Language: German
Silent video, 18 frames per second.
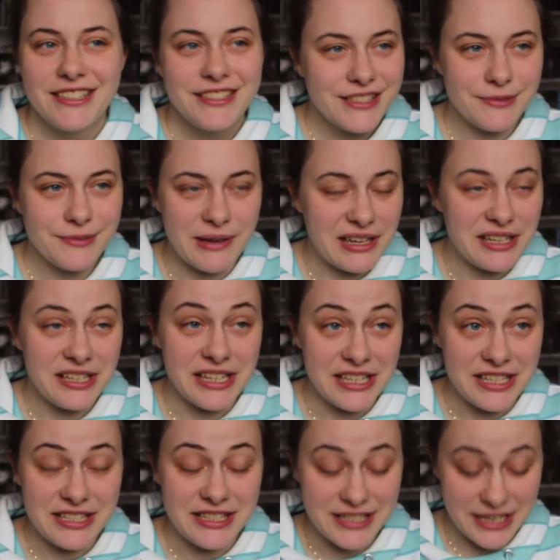es war
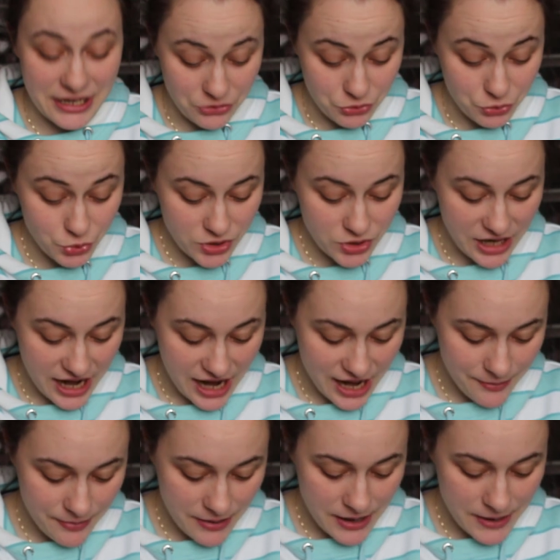nicht sehr gut.
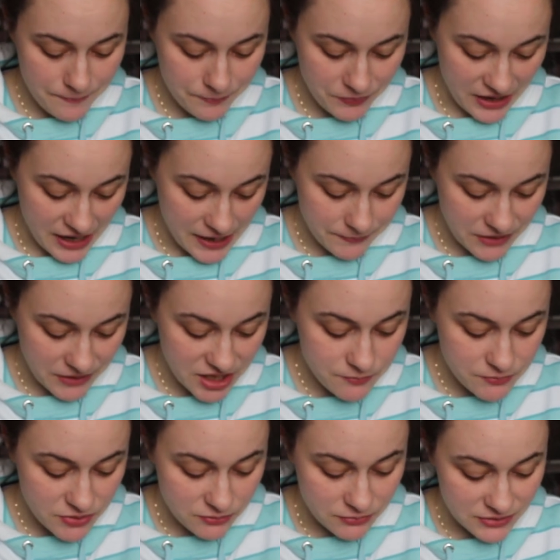Aber ja,
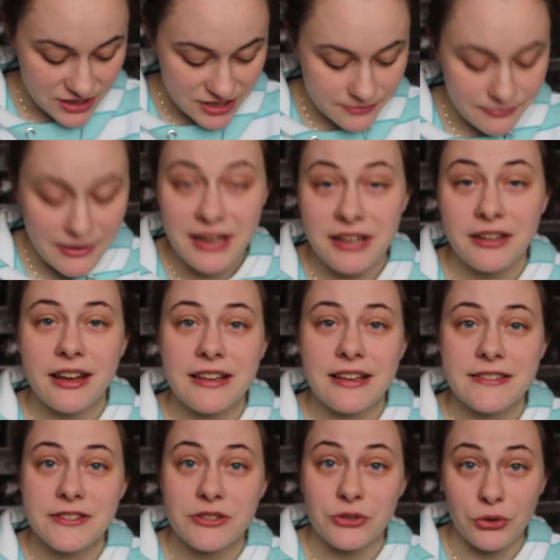ich bin mit
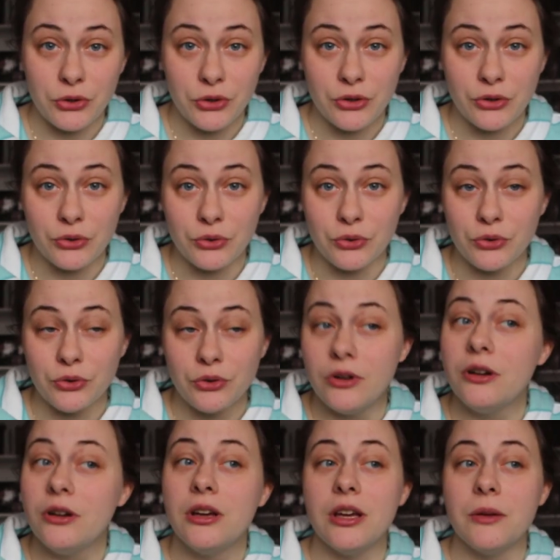32
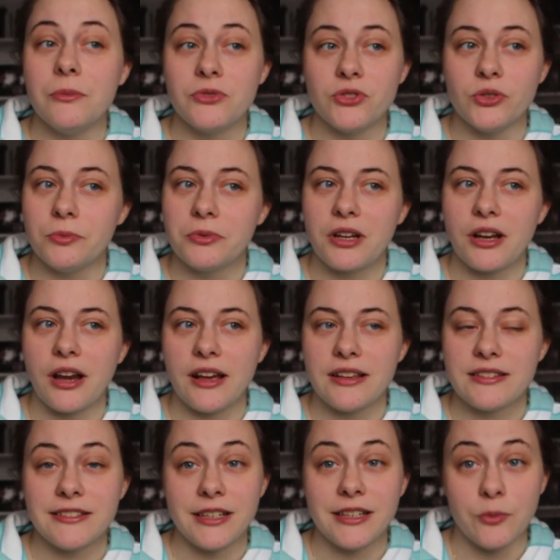Euro im
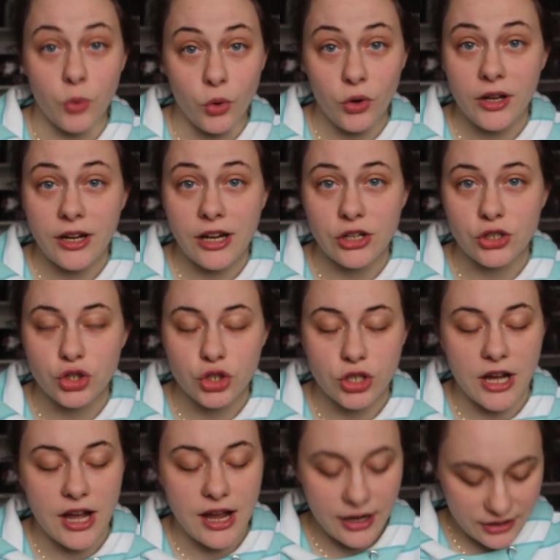Subglas in den Monat
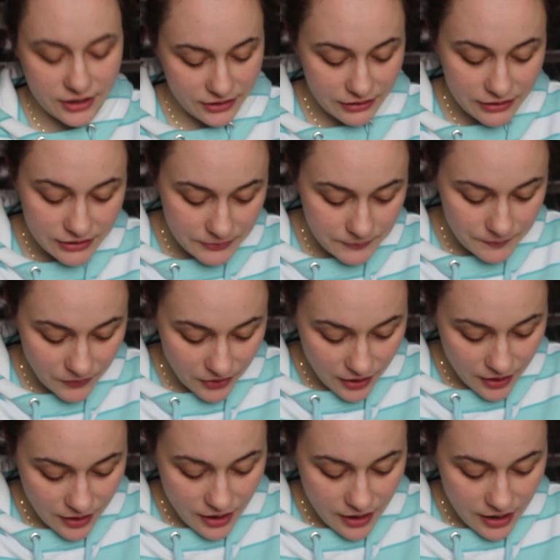gestartet,
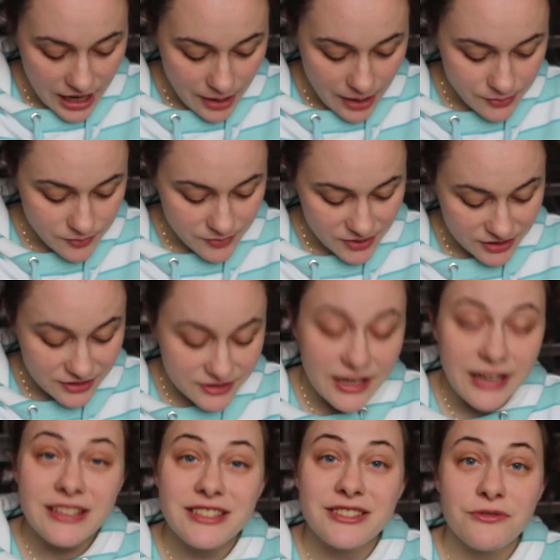habe mir
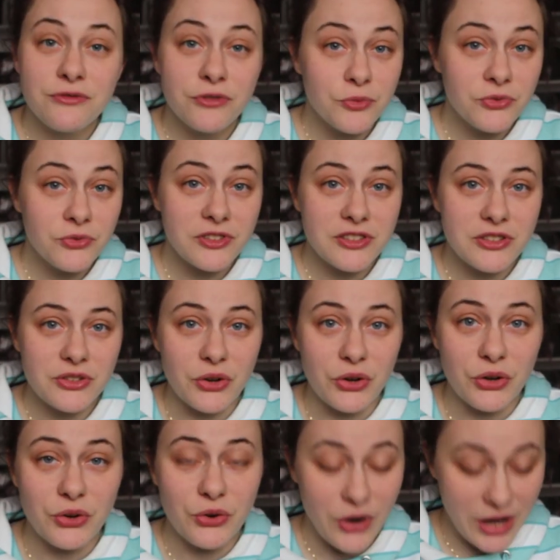56
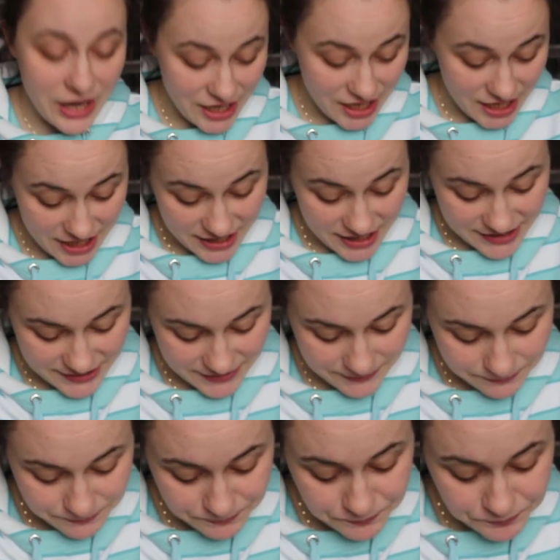Euro
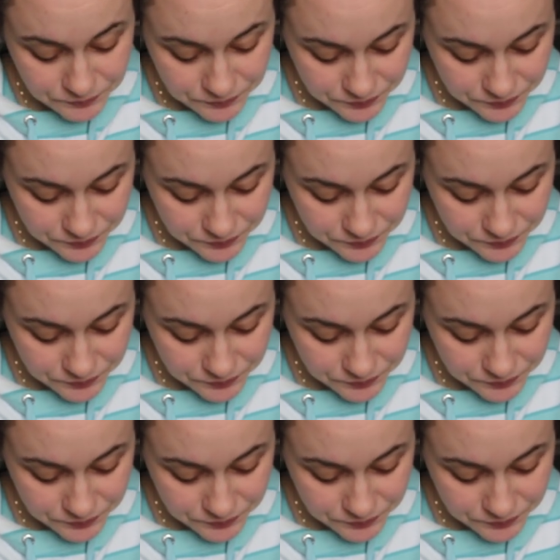erlesen